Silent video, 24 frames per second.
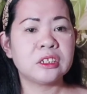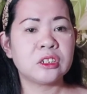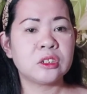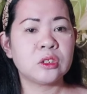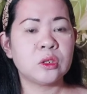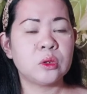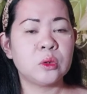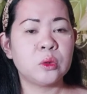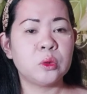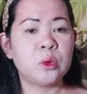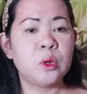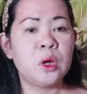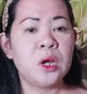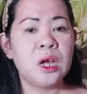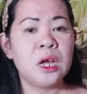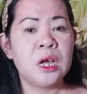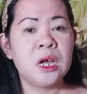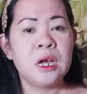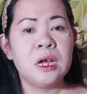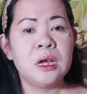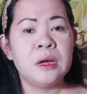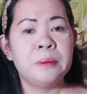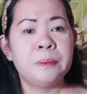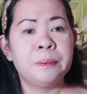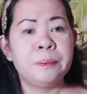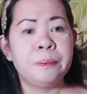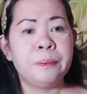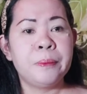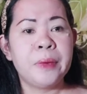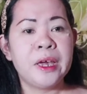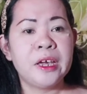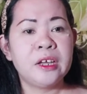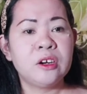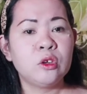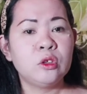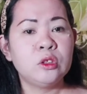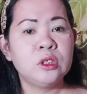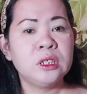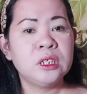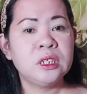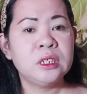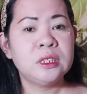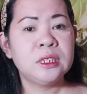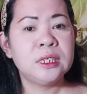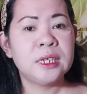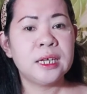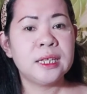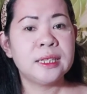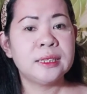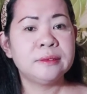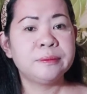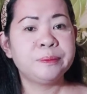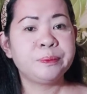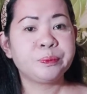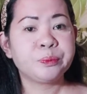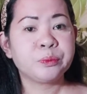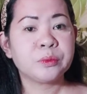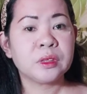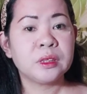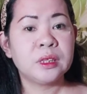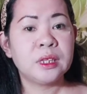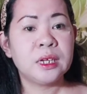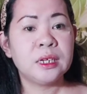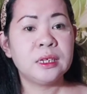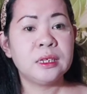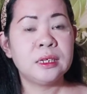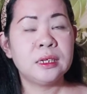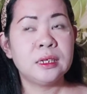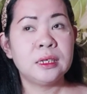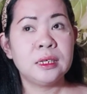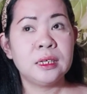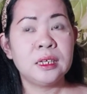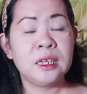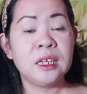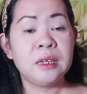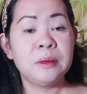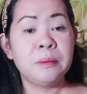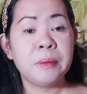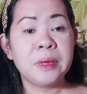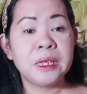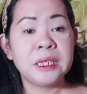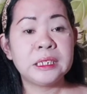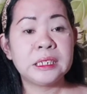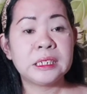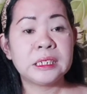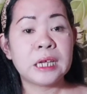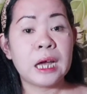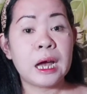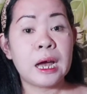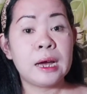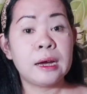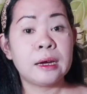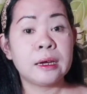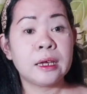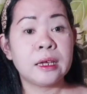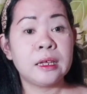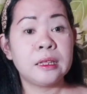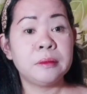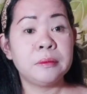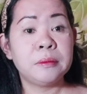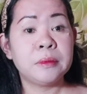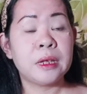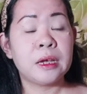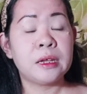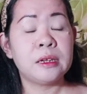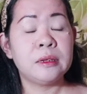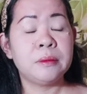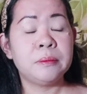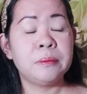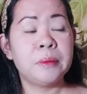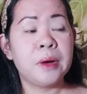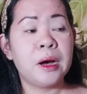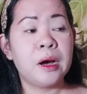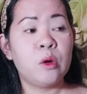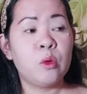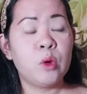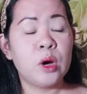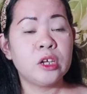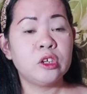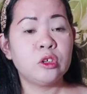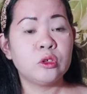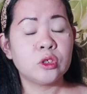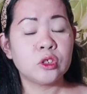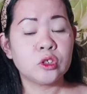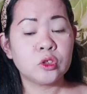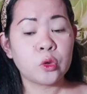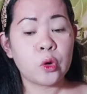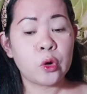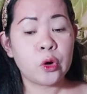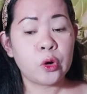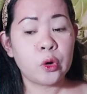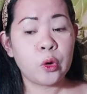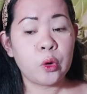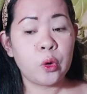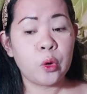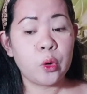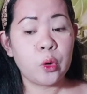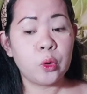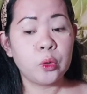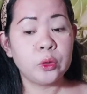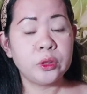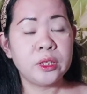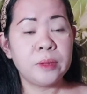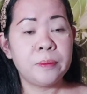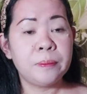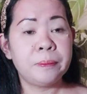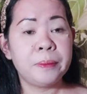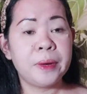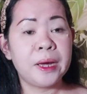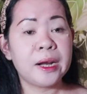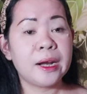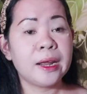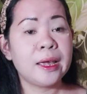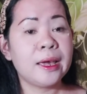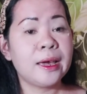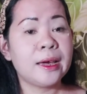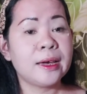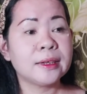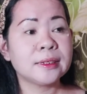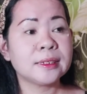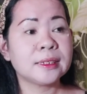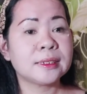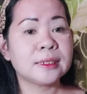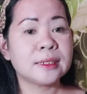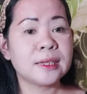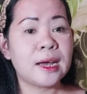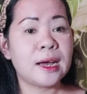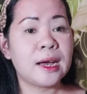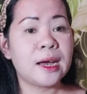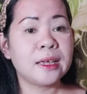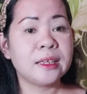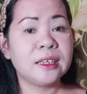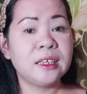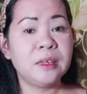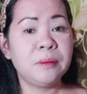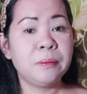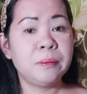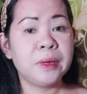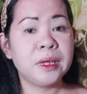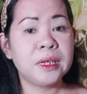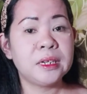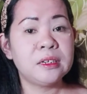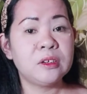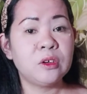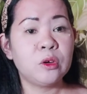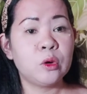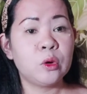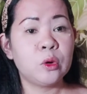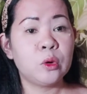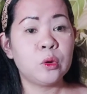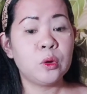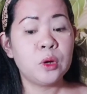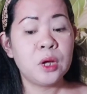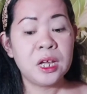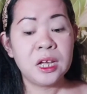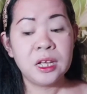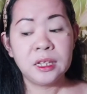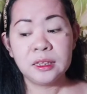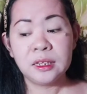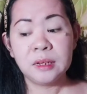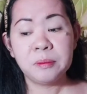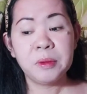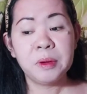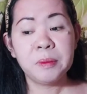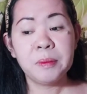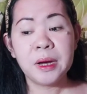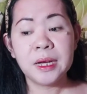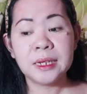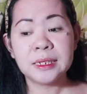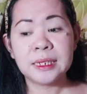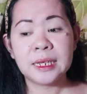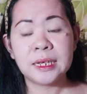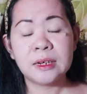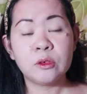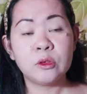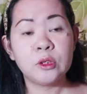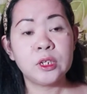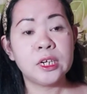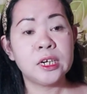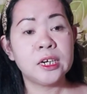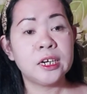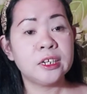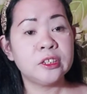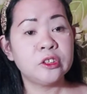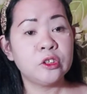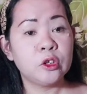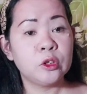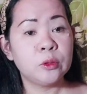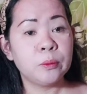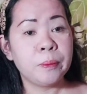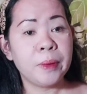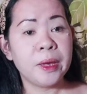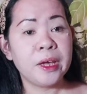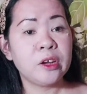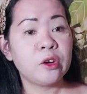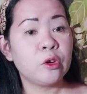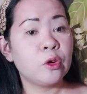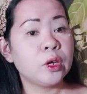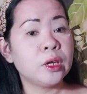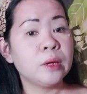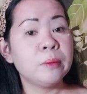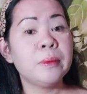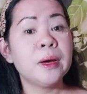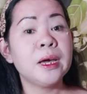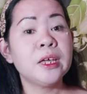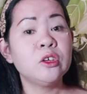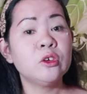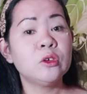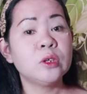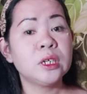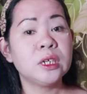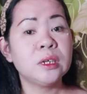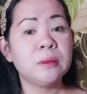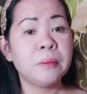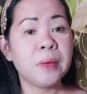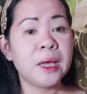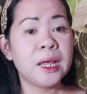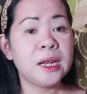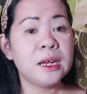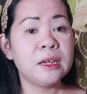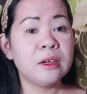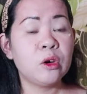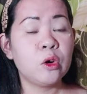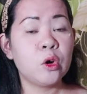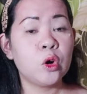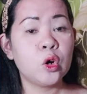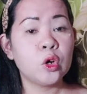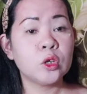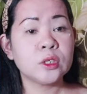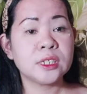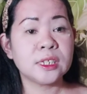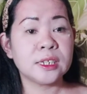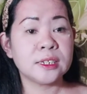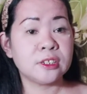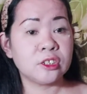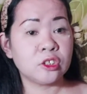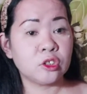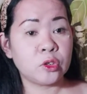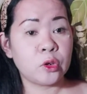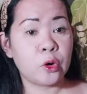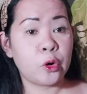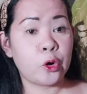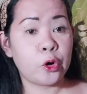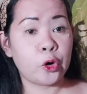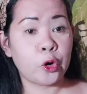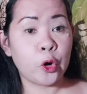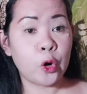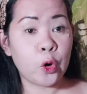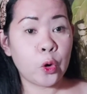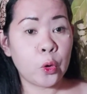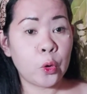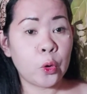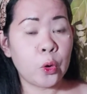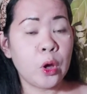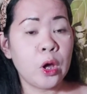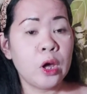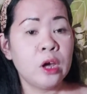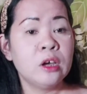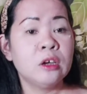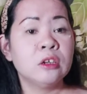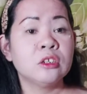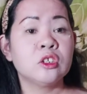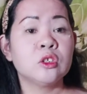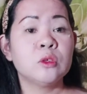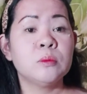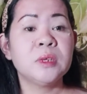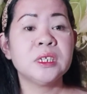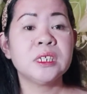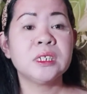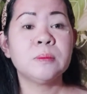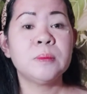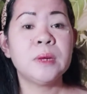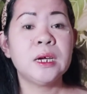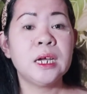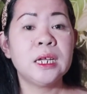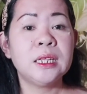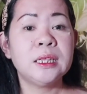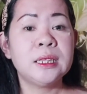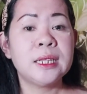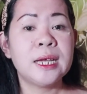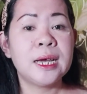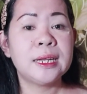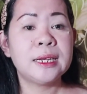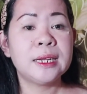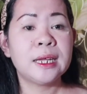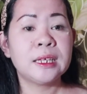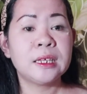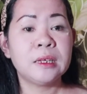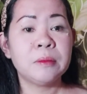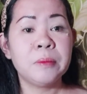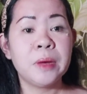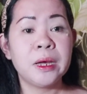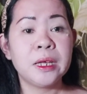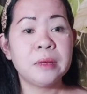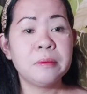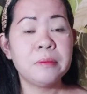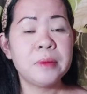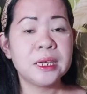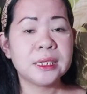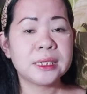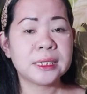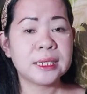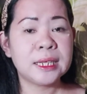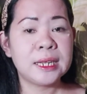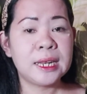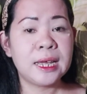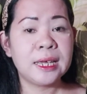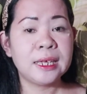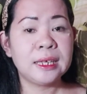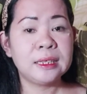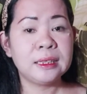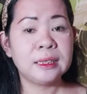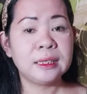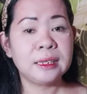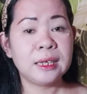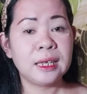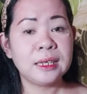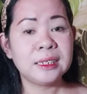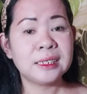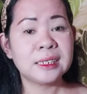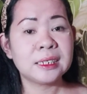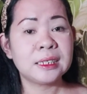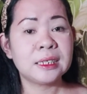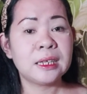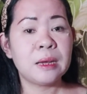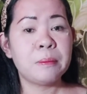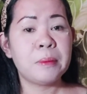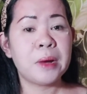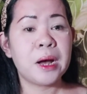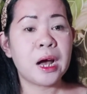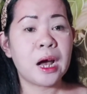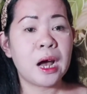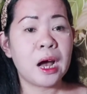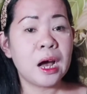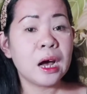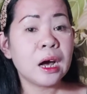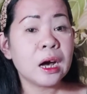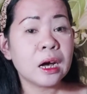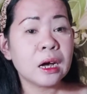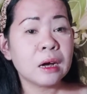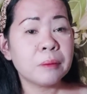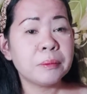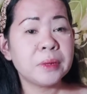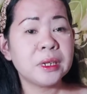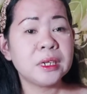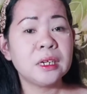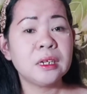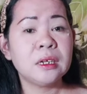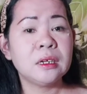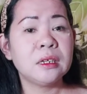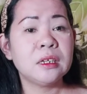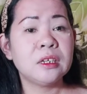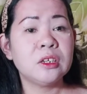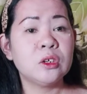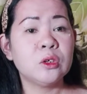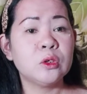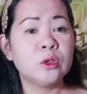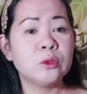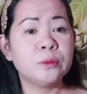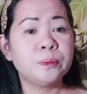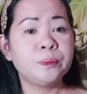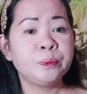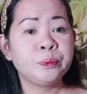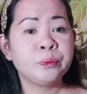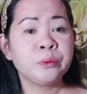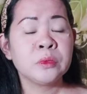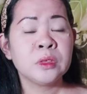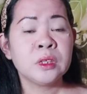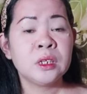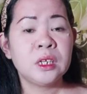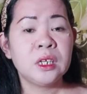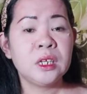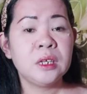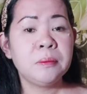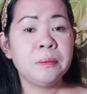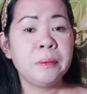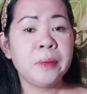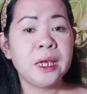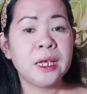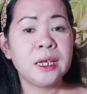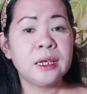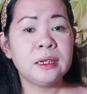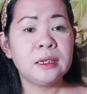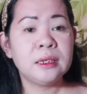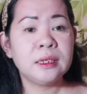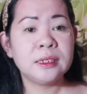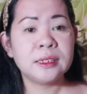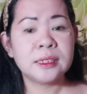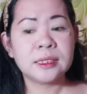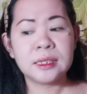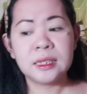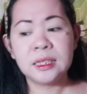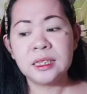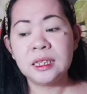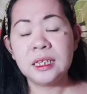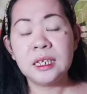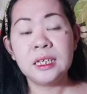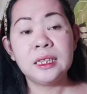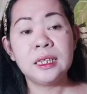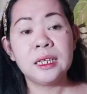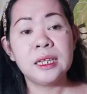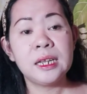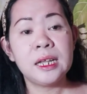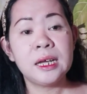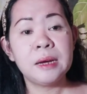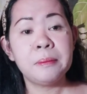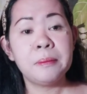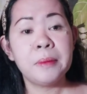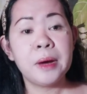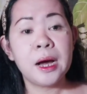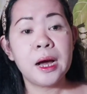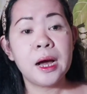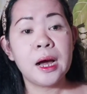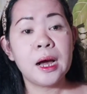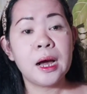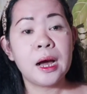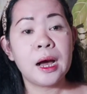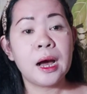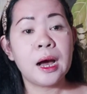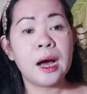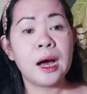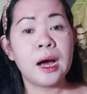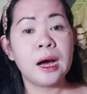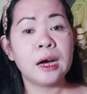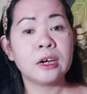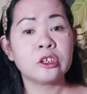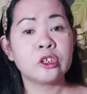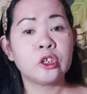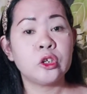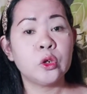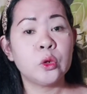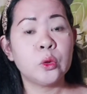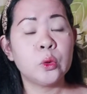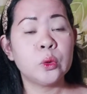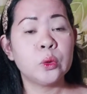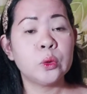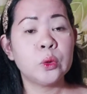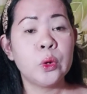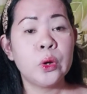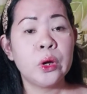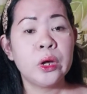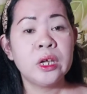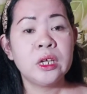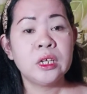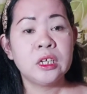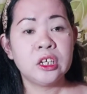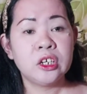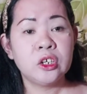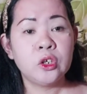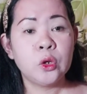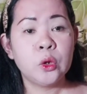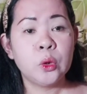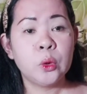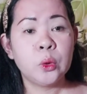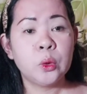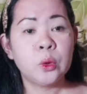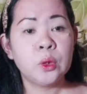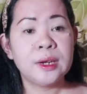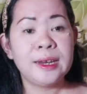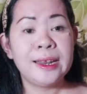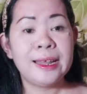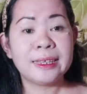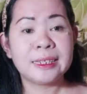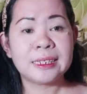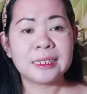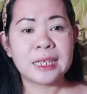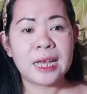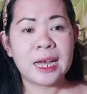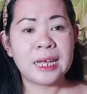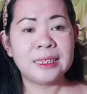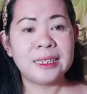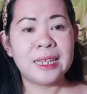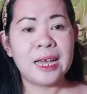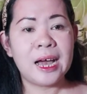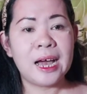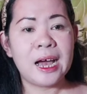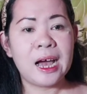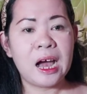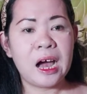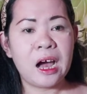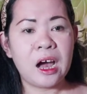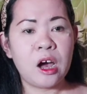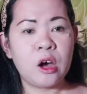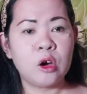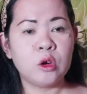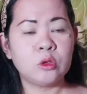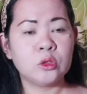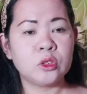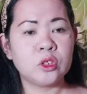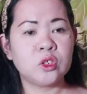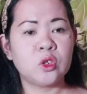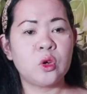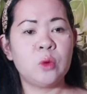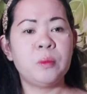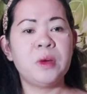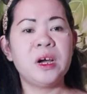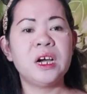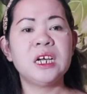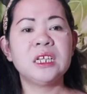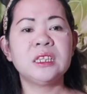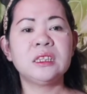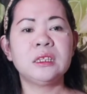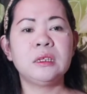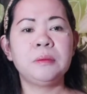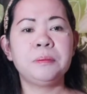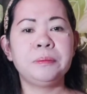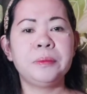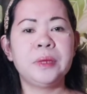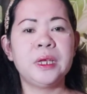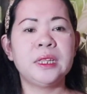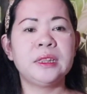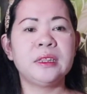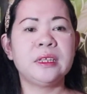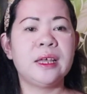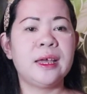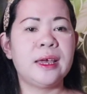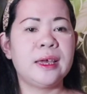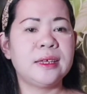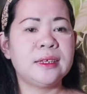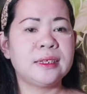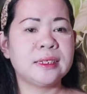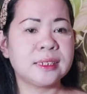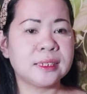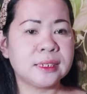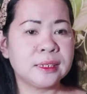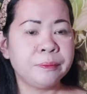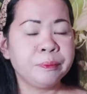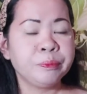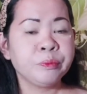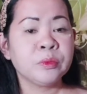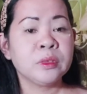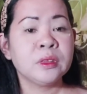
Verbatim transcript: So, meron din yan nag-i-email sa akin halimbawa yung store ko then parehas sa email ko nababasa ko na nga doon pero iba yung email ko sa store ko so mas maganda na iba-iba sila in case na mahack man ng iyong email is hindi nila mahahack yung iyong Lazada account so mga tip yan guys